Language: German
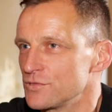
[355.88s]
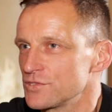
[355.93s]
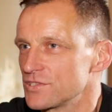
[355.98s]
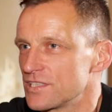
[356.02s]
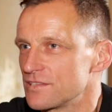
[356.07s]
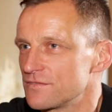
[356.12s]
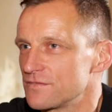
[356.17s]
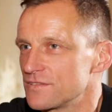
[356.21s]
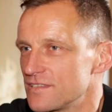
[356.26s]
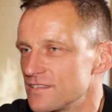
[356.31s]
muss
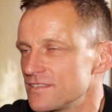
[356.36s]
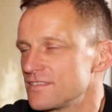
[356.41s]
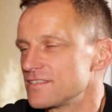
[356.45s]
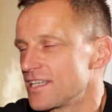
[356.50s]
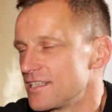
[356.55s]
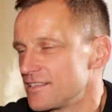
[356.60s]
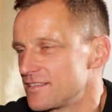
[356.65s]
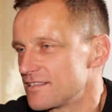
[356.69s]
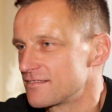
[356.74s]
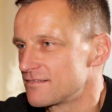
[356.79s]
halt,
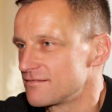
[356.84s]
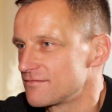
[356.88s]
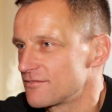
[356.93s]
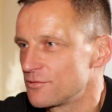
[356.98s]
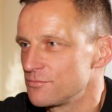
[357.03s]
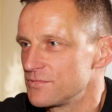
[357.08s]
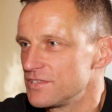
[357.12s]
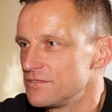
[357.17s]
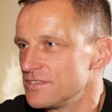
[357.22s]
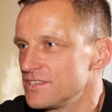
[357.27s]
ist halt,
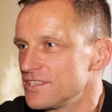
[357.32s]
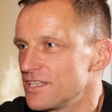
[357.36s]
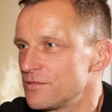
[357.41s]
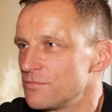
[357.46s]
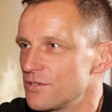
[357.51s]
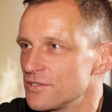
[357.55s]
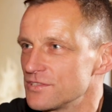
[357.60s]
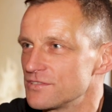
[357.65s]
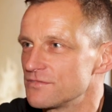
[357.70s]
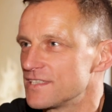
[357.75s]
kommt die
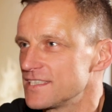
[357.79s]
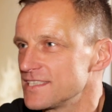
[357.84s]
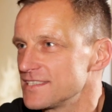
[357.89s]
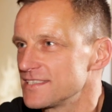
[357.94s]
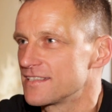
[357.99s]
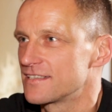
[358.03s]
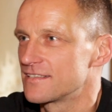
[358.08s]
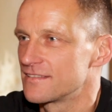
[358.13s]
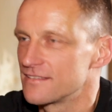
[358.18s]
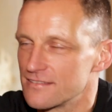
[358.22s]
Winterpause,
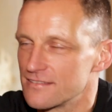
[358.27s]
weißt du,